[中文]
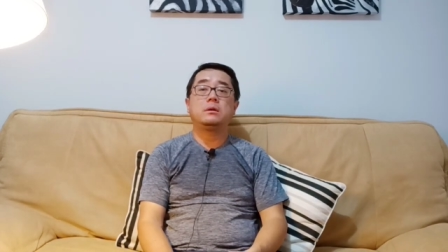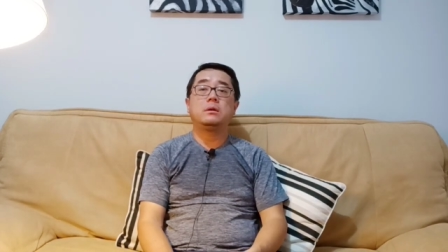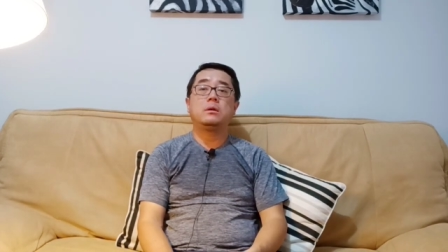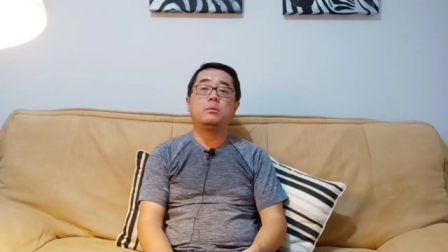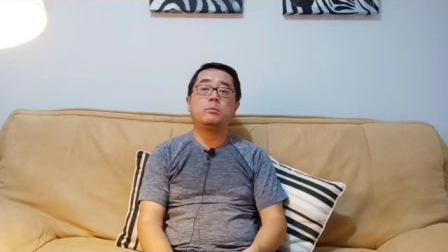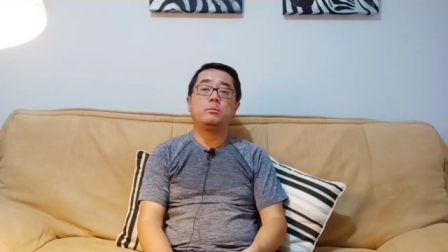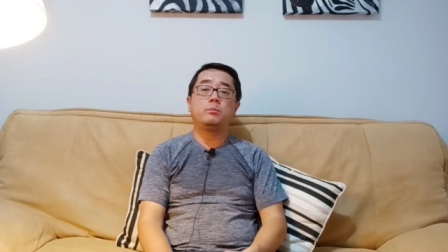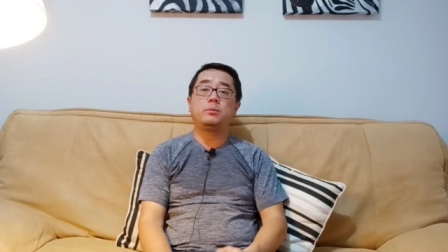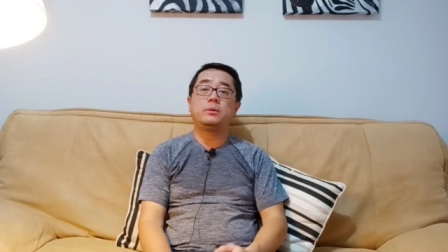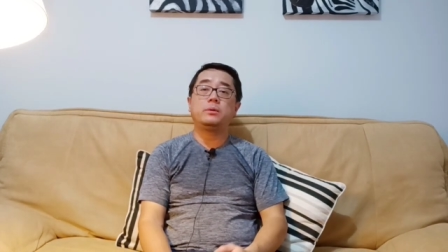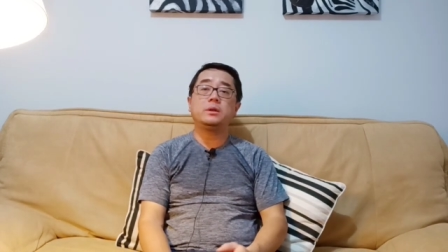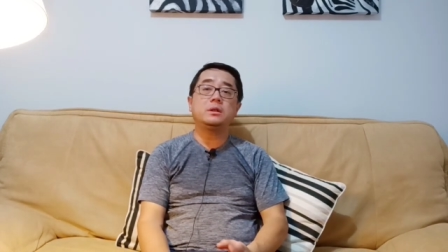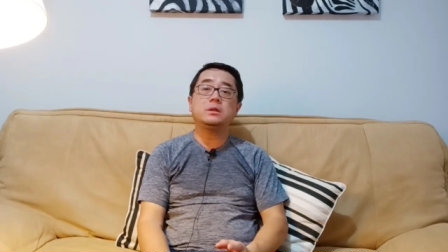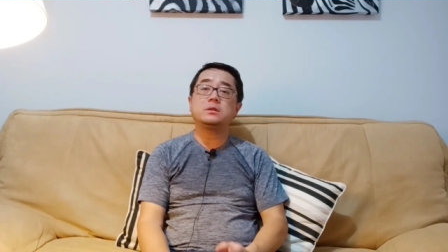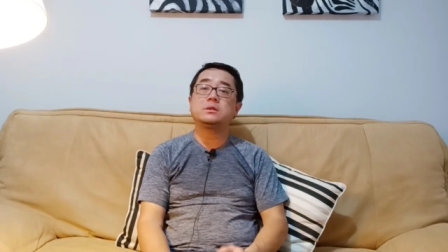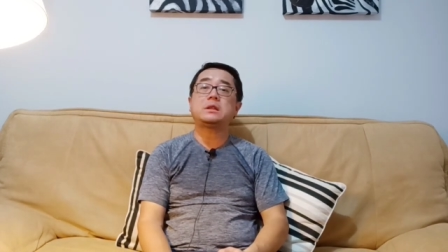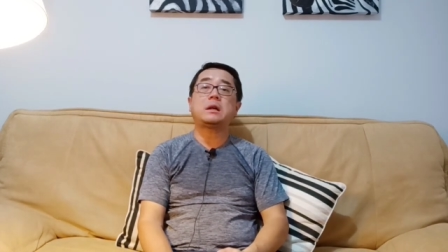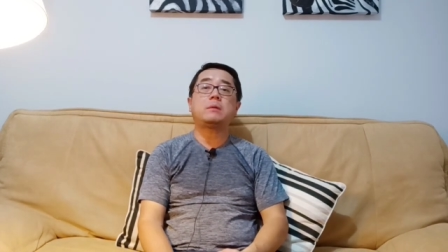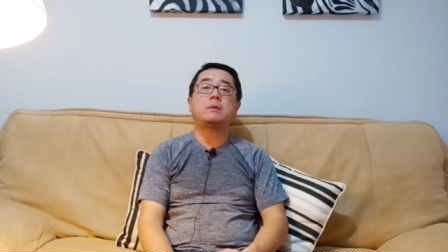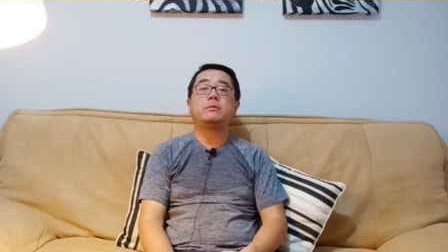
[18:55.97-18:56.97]
呃，不一定
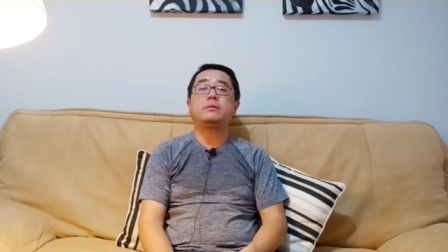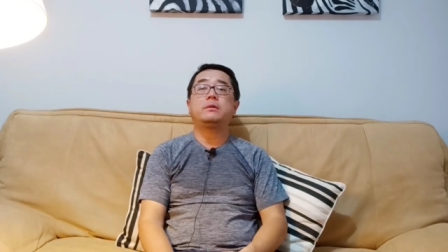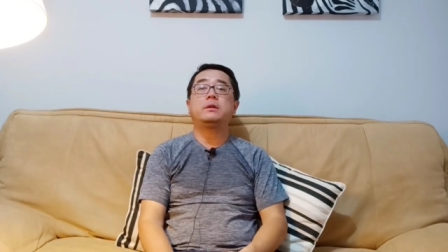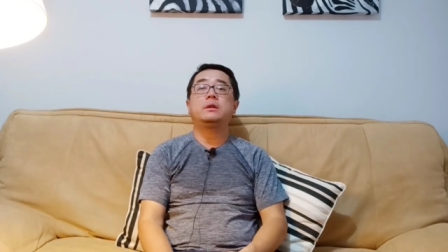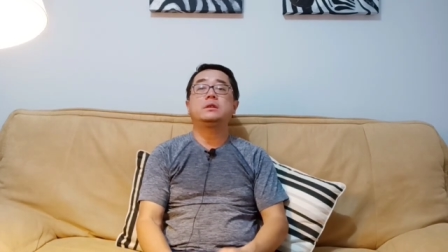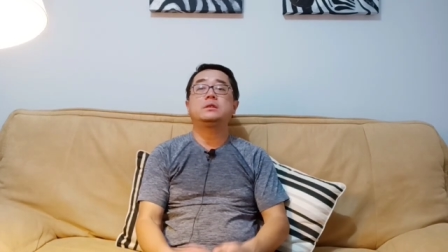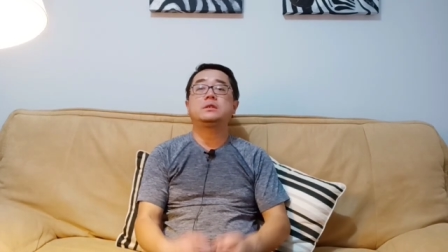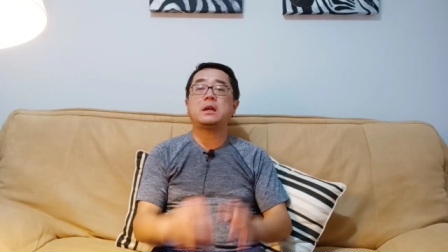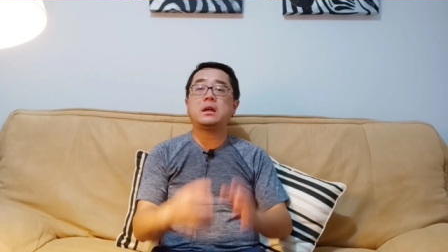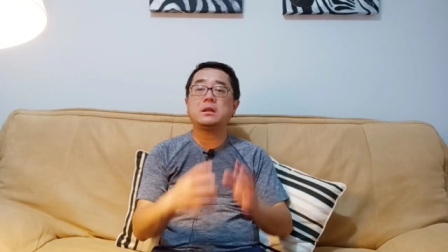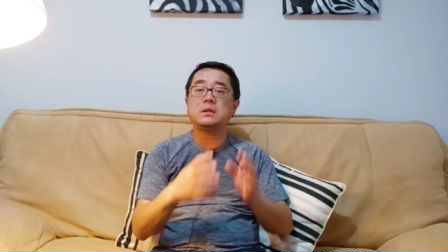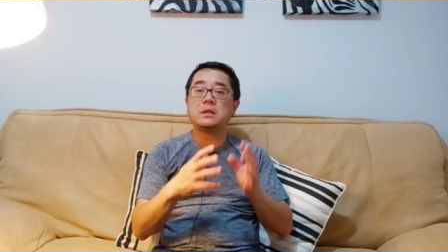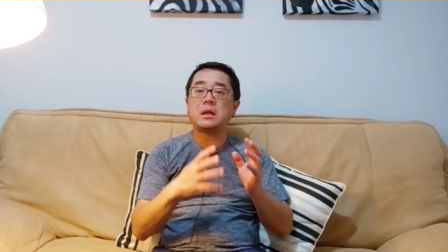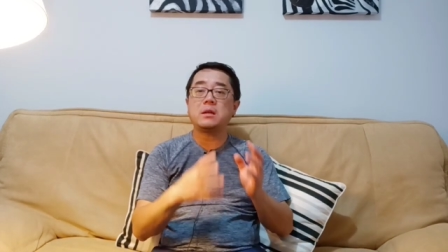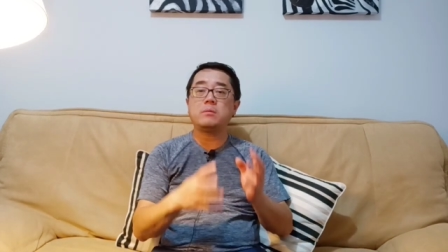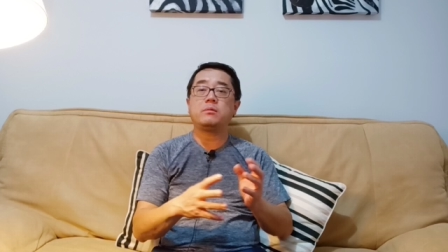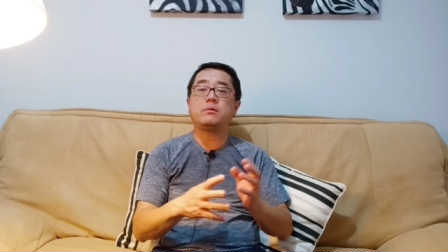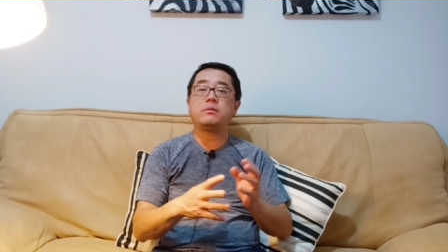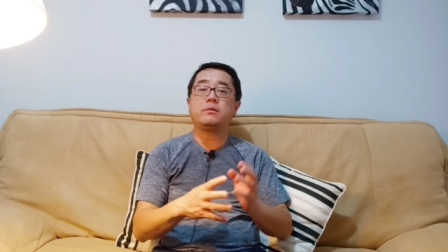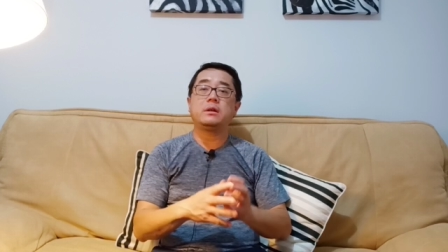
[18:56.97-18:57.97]
是大部分人，相当一
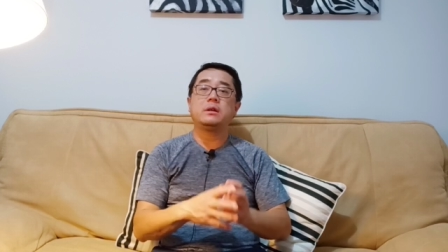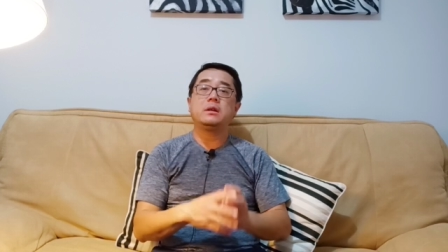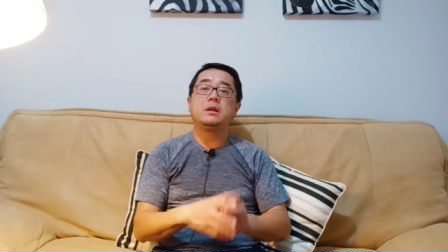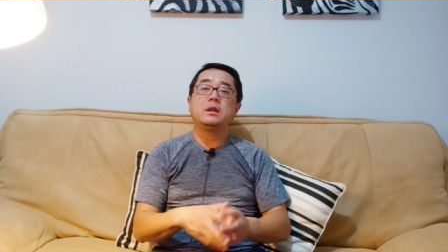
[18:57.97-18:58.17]
部分，